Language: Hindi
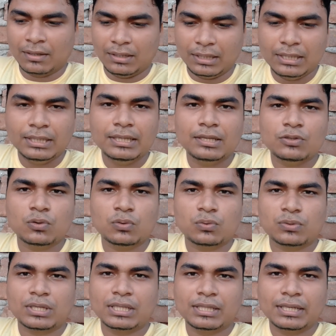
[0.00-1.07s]
लेकिन ये जो
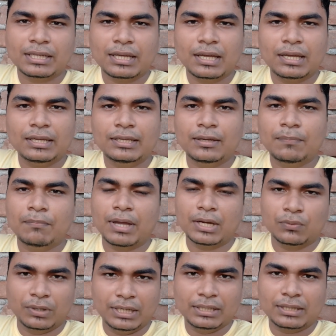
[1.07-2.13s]
दूसरा तरीका है ये
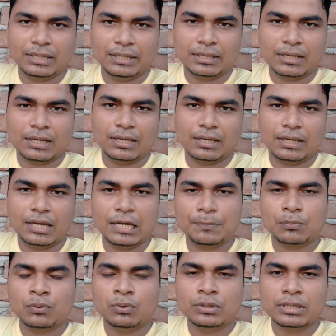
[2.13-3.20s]
मैनुअली तरीका है
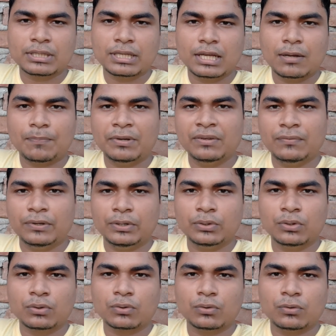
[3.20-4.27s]
आप खुद से अपने
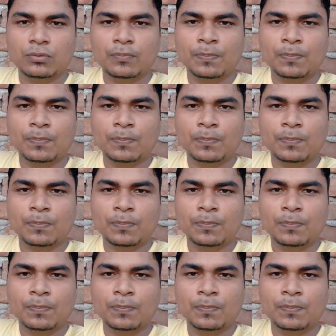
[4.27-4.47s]
वीडियो को